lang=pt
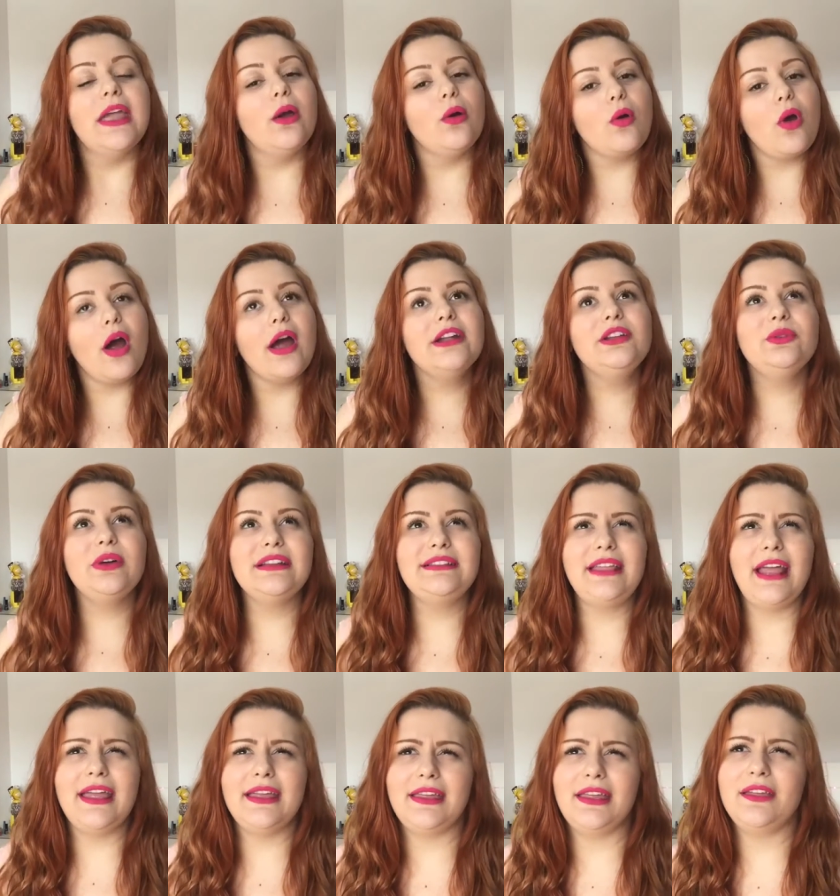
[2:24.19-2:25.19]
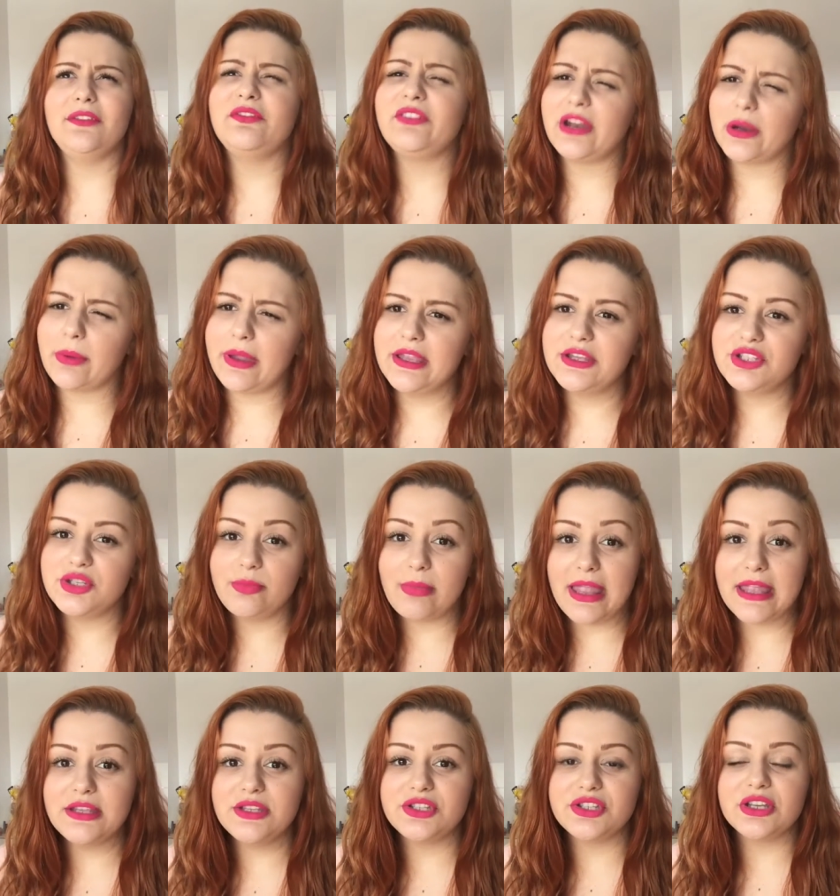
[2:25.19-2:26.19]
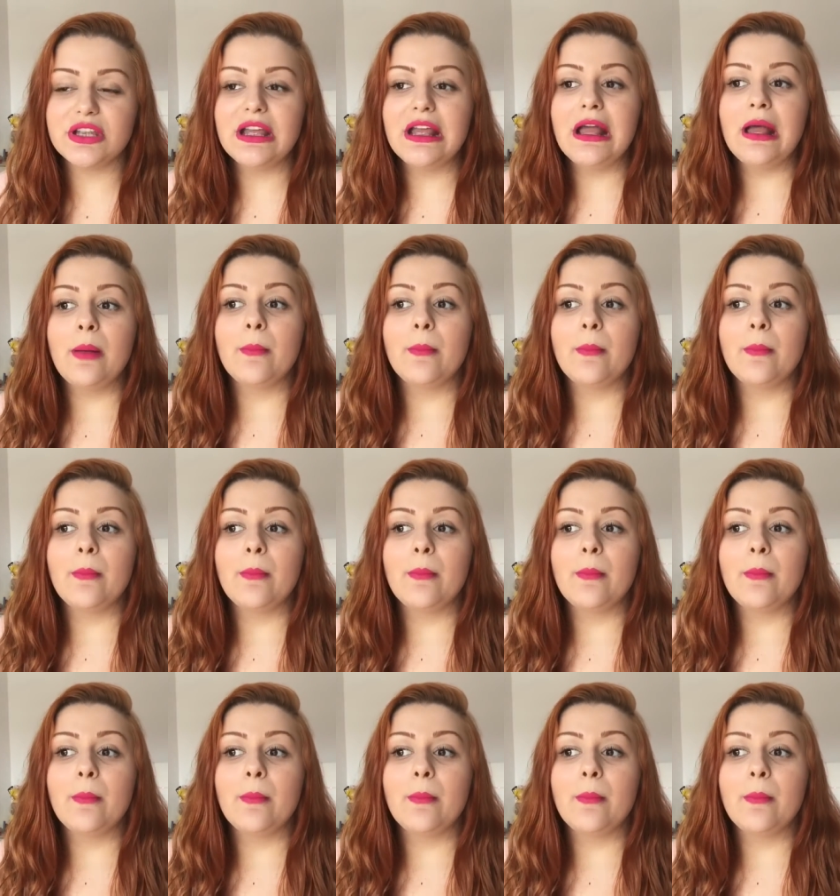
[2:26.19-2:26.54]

Eu corto até que frequentemente,